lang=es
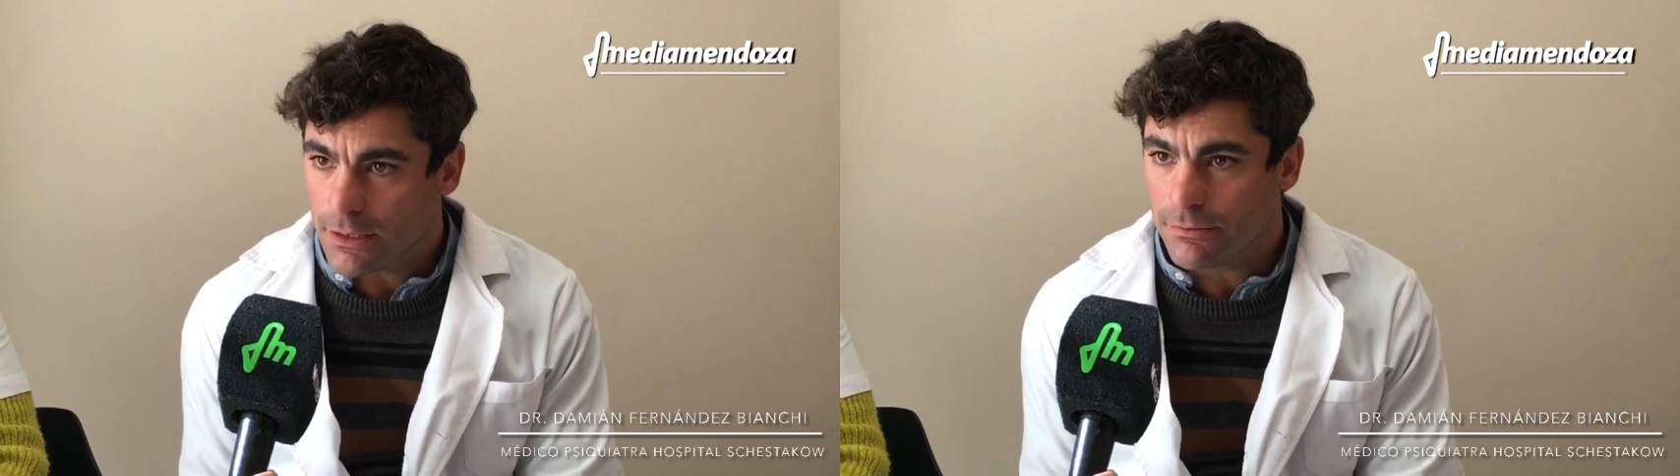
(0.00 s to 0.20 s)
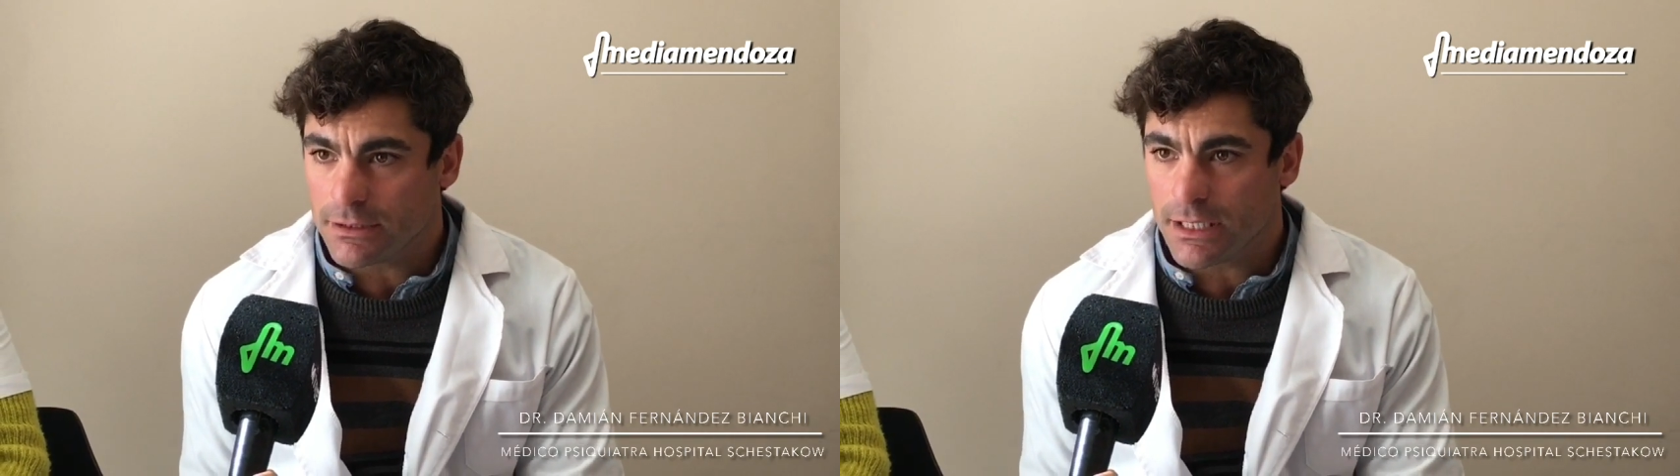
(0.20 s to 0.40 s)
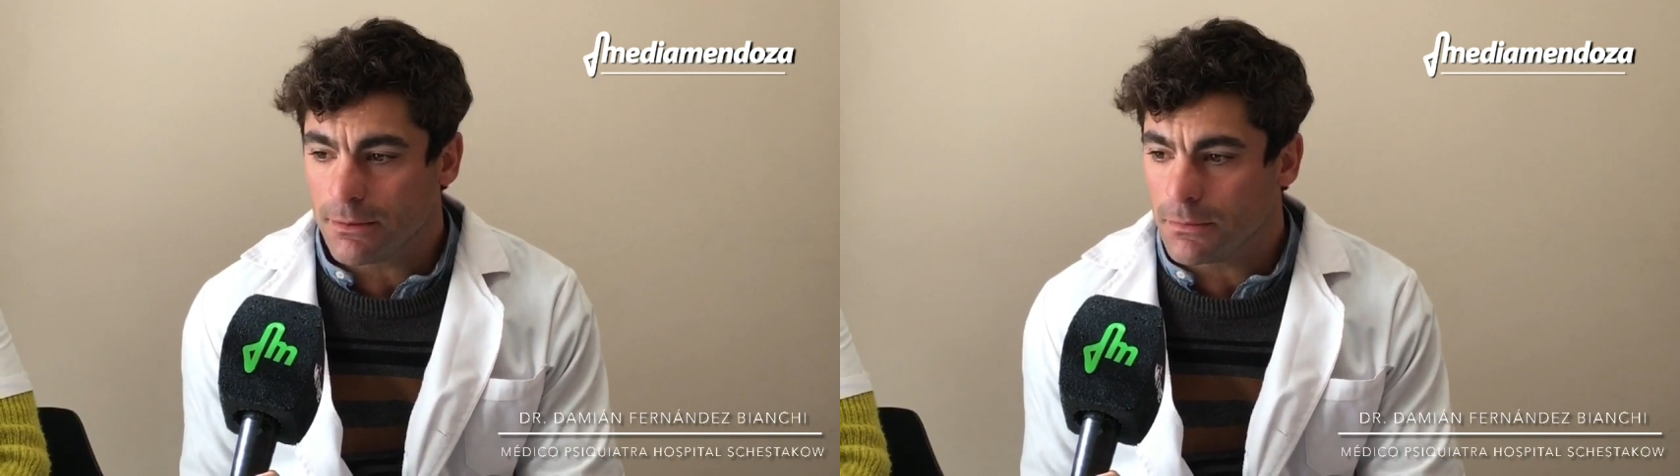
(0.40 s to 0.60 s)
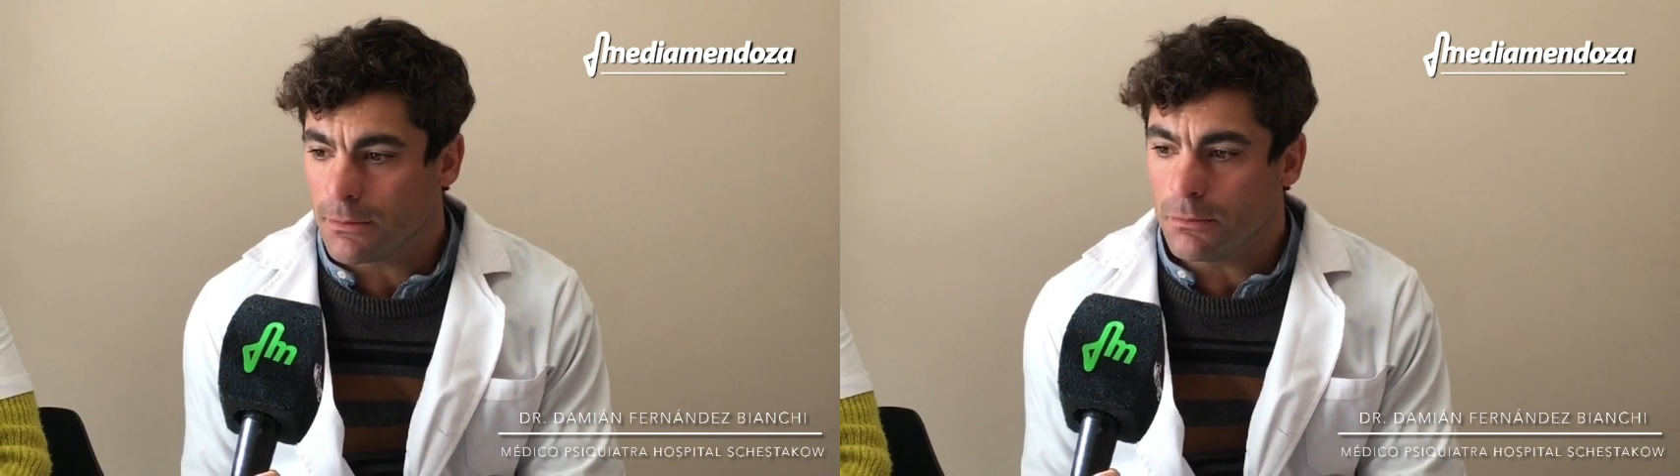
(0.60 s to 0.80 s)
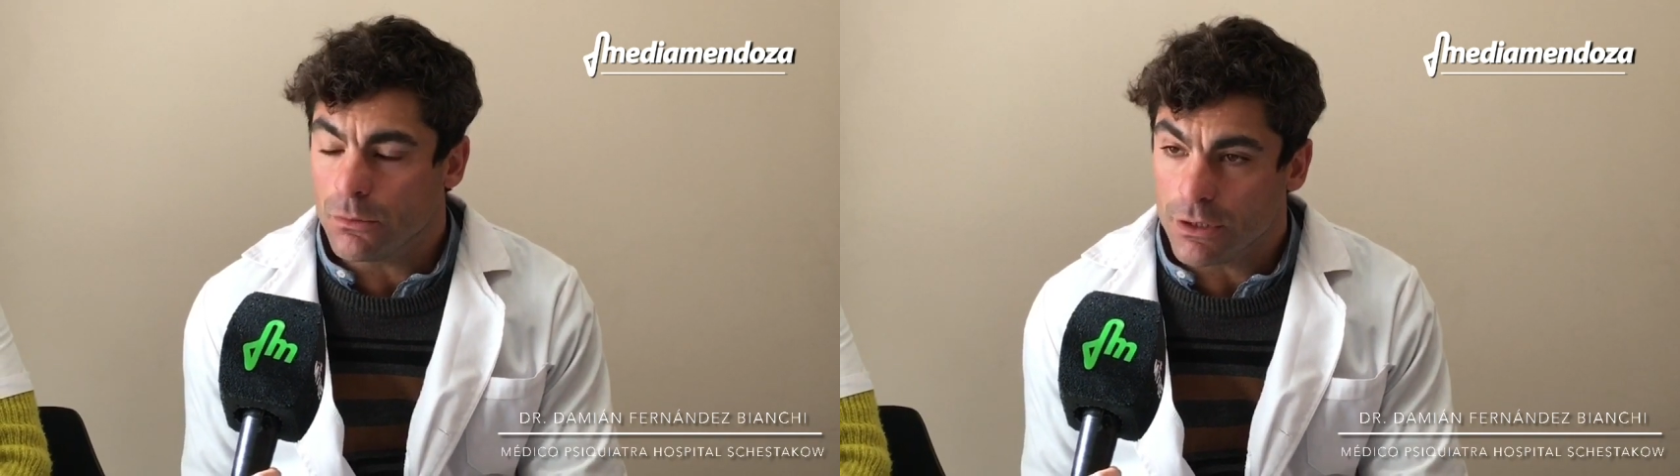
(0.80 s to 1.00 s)
hay fantasmas
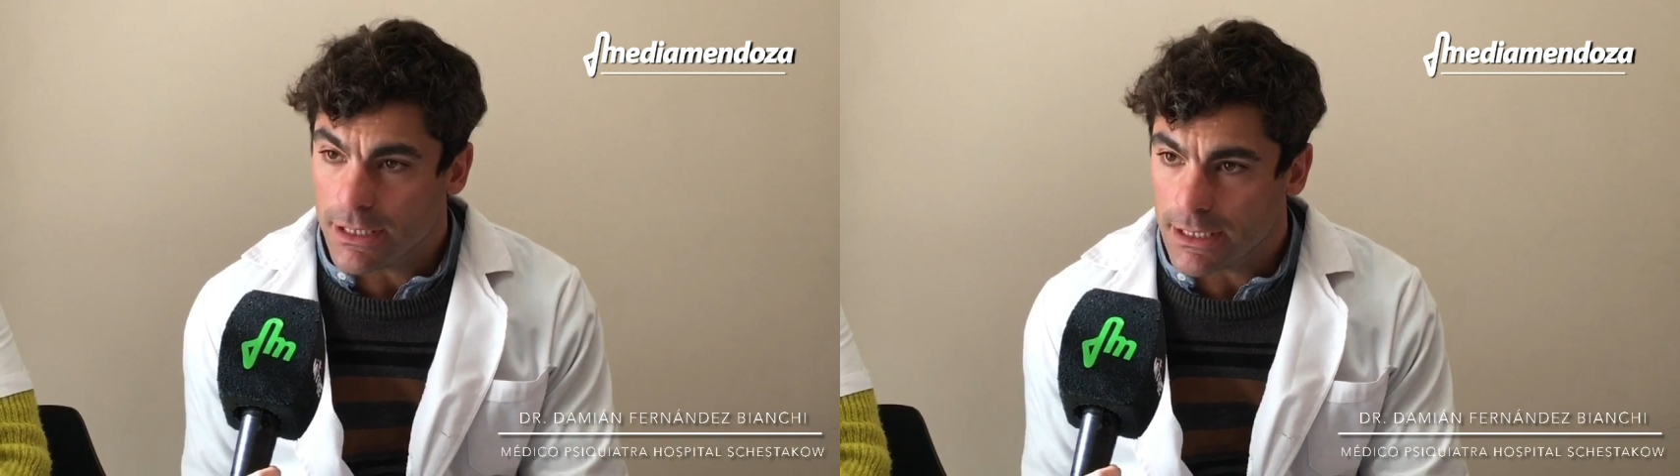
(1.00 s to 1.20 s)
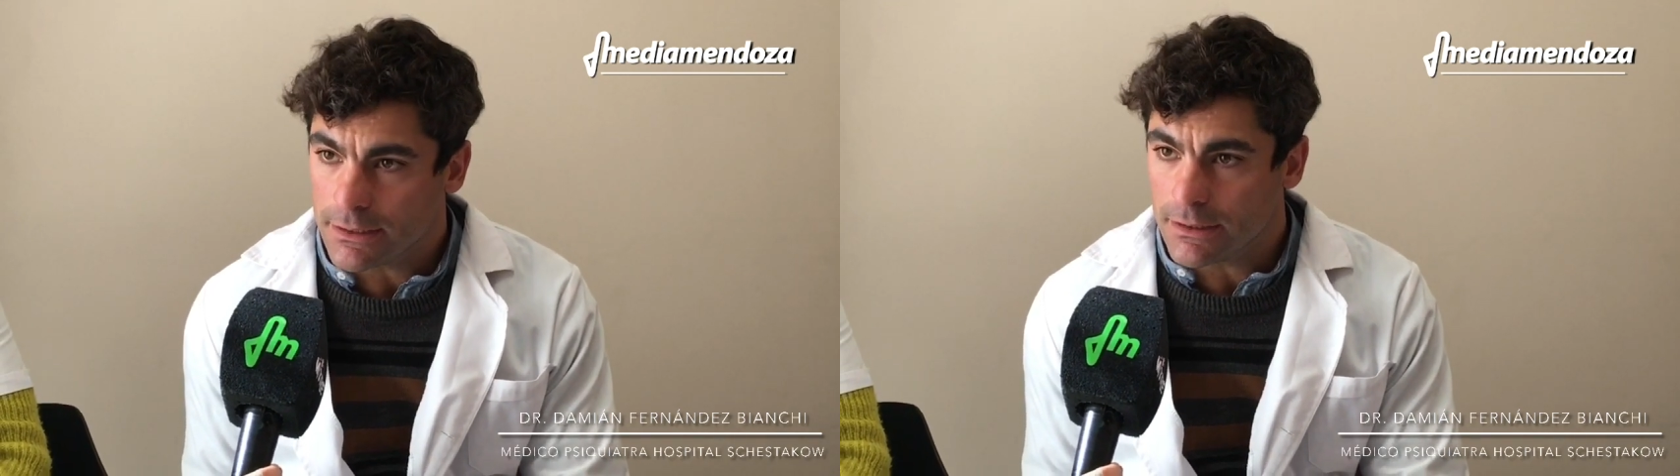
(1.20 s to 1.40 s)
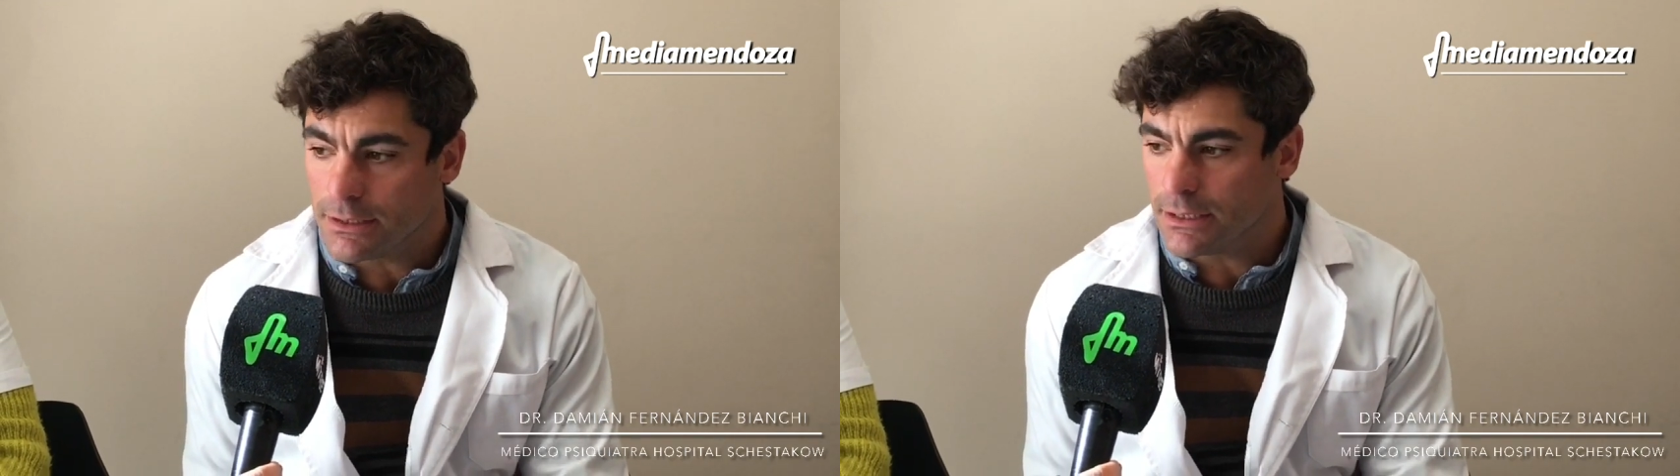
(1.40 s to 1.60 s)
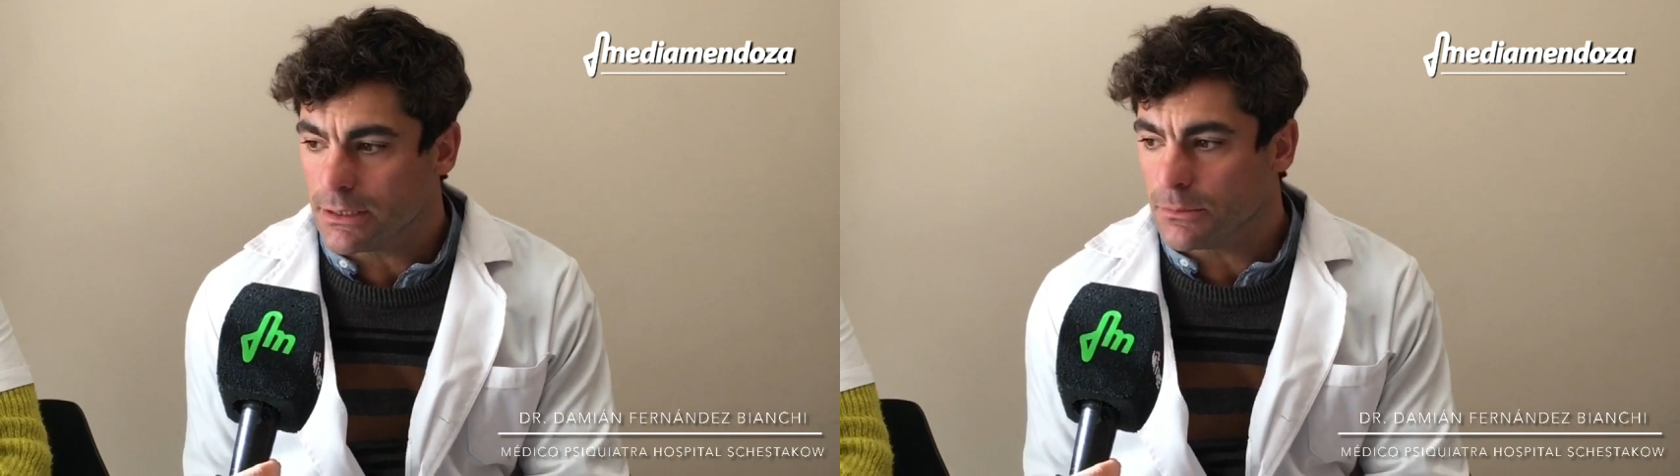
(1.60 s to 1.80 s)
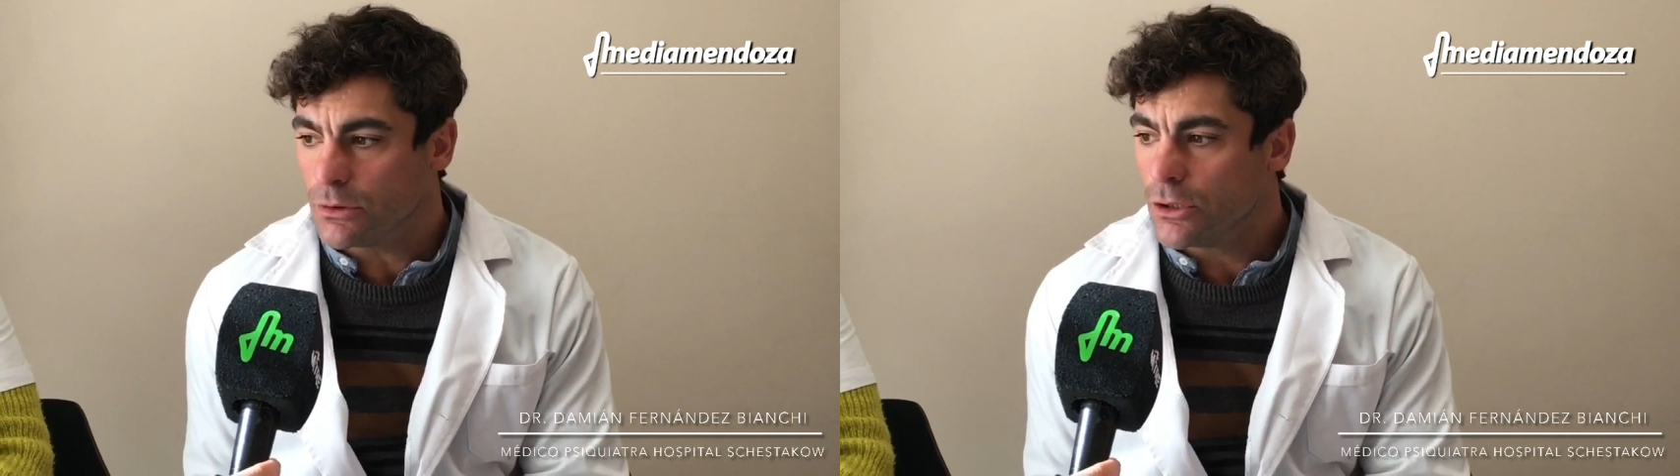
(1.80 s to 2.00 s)
muy grandes,
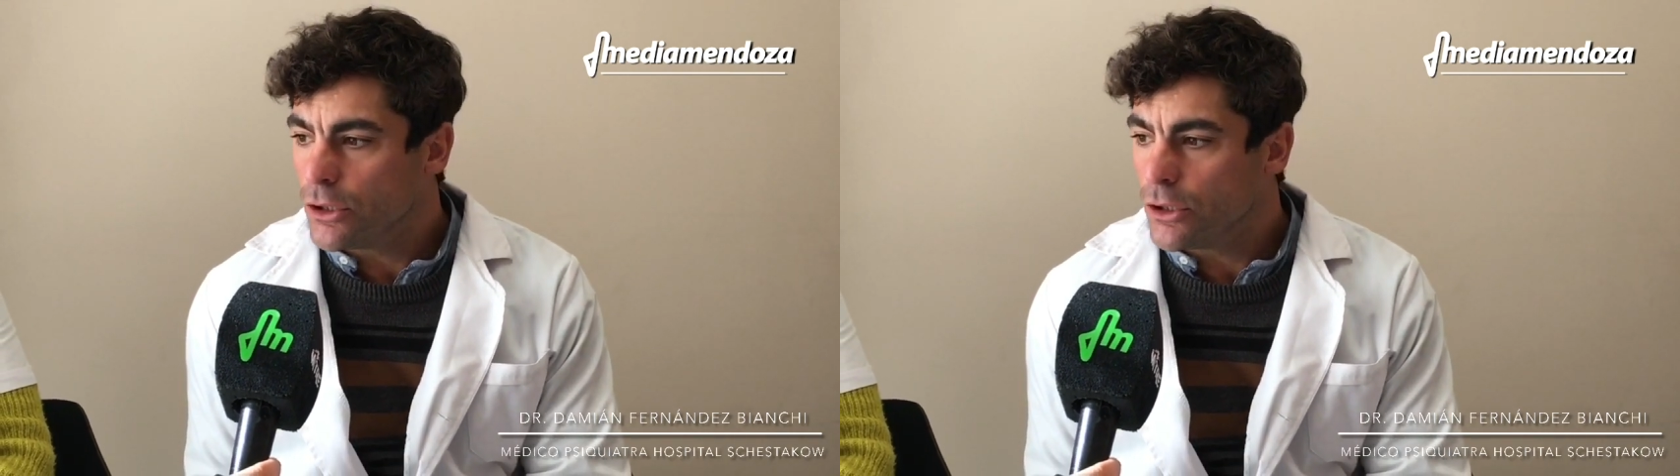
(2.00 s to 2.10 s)
digamos,